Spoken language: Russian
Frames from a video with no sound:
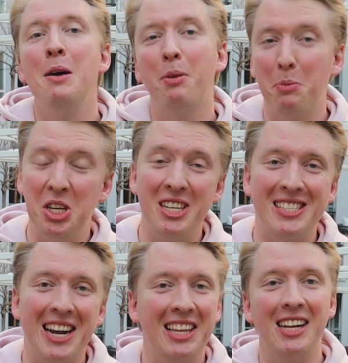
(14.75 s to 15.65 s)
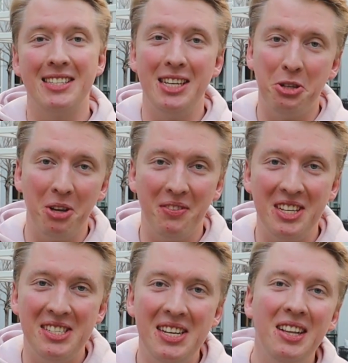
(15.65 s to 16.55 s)
Подпишитесь на канал, если еще
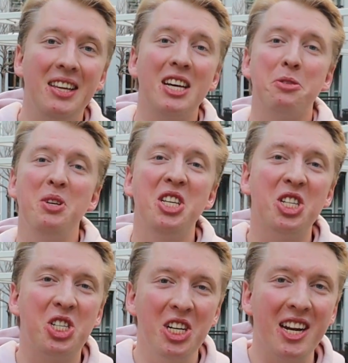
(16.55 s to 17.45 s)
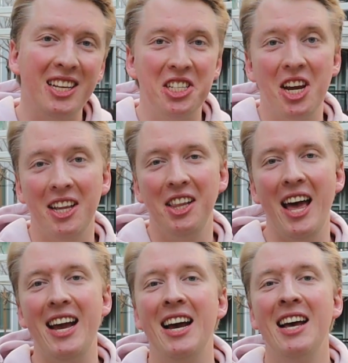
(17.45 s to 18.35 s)
этого не сделали, нажмите жирный-жирный
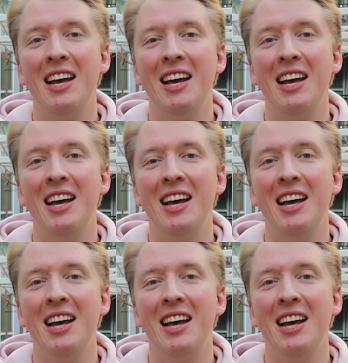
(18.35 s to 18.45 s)
лайк,